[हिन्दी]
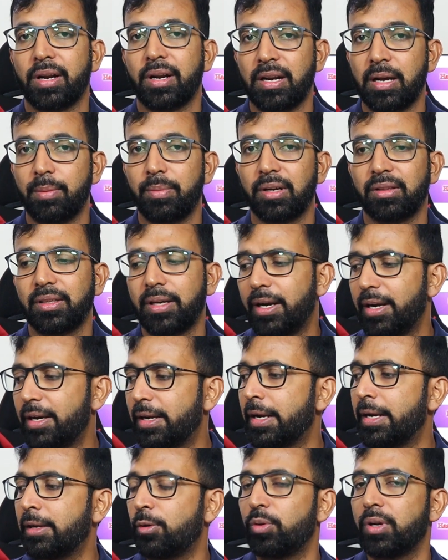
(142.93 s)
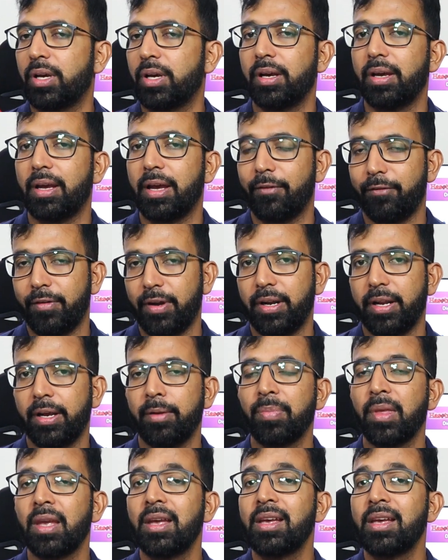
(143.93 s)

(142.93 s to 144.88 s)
करना पड़ता है डे टू डे एवरी डे